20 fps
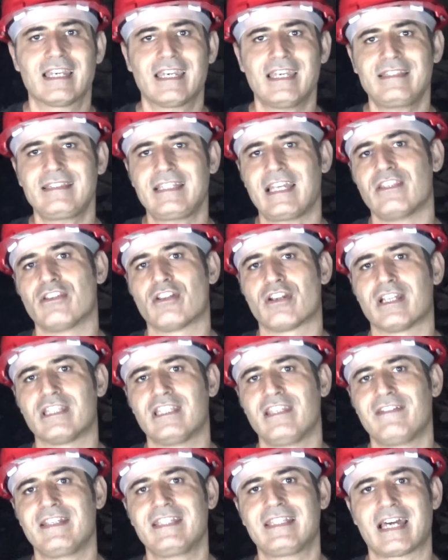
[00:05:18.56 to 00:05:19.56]
che tendono a
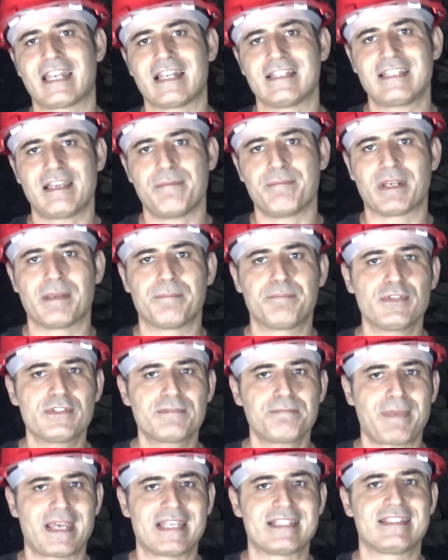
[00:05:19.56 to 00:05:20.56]
diventare sempre più
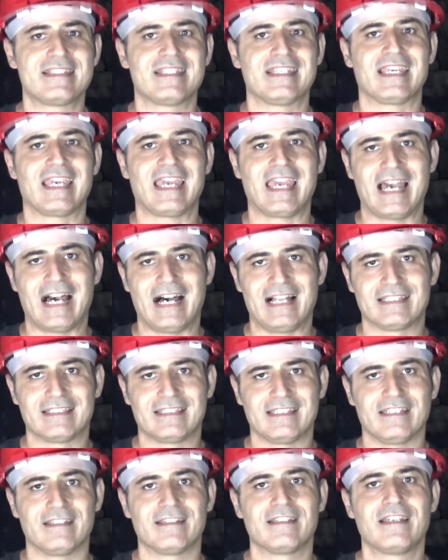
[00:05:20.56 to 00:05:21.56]
spessi e
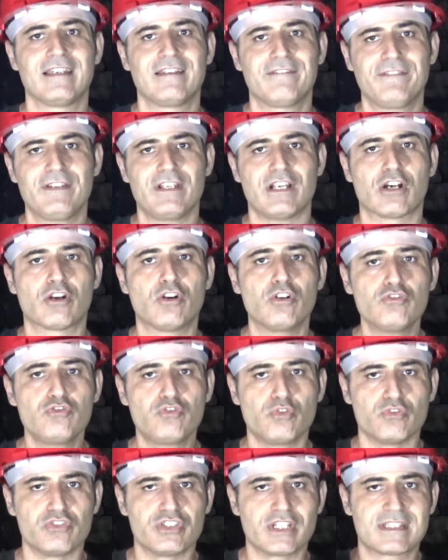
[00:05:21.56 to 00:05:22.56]
alti, fino a
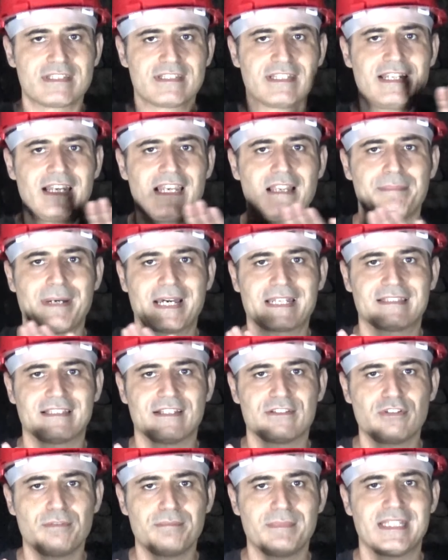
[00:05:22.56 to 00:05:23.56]
congiungersi nella
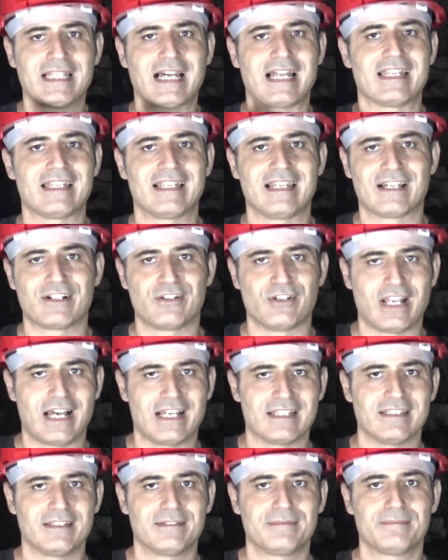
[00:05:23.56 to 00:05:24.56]
parte sommitale della
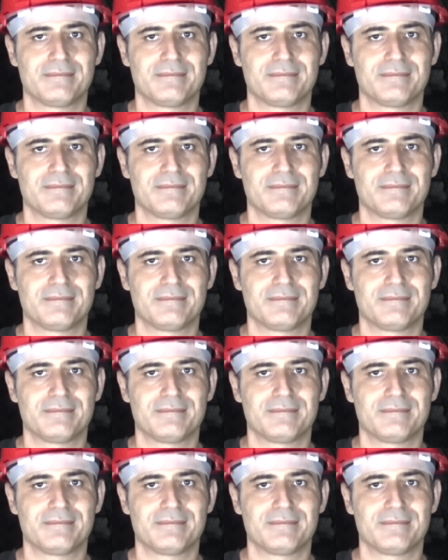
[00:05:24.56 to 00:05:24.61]
colata.